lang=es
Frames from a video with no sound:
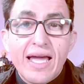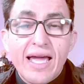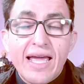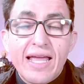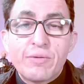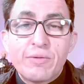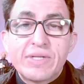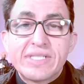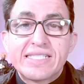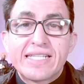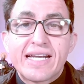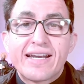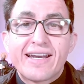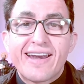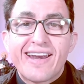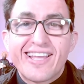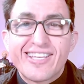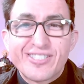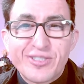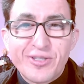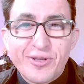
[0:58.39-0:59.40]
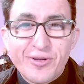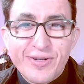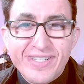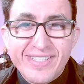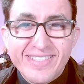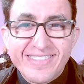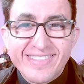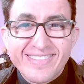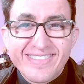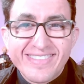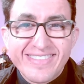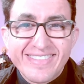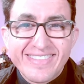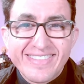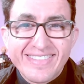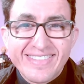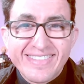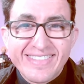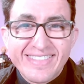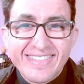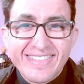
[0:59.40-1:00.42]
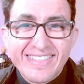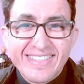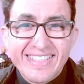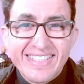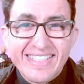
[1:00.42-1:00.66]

en nuestras relaciones. Y